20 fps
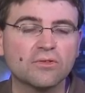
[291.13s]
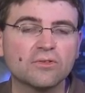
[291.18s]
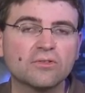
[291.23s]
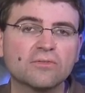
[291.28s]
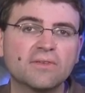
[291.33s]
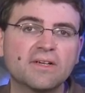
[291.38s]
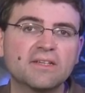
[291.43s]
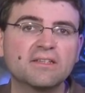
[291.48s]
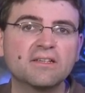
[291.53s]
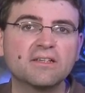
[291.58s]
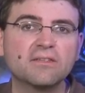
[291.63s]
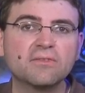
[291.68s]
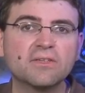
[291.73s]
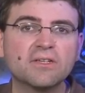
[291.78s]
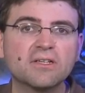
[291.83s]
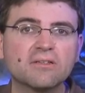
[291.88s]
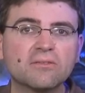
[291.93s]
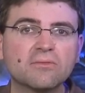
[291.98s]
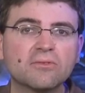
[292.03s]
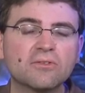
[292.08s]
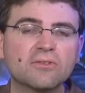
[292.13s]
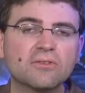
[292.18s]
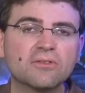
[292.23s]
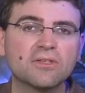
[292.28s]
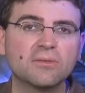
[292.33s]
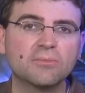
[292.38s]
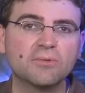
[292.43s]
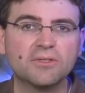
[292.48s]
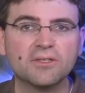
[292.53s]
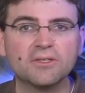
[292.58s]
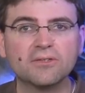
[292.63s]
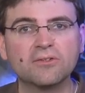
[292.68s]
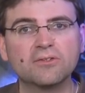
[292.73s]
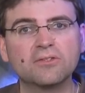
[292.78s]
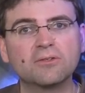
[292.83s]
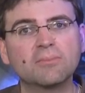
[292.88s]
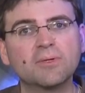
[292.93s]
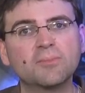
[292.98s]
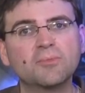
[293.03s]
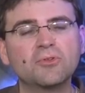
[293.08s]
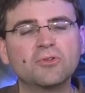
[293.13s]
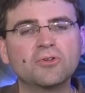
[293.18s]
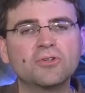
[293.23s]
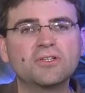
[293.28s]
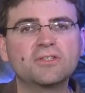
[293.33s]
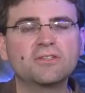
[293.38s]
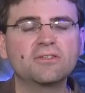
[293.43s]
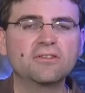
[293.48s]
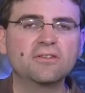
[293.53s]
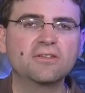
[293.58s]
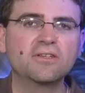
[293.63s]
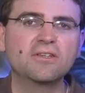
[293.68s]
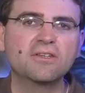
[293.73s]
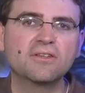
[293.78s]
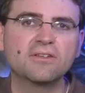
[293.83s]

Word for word: heute weiterentwickelt wird, die möchte ich heute mal beleuchten.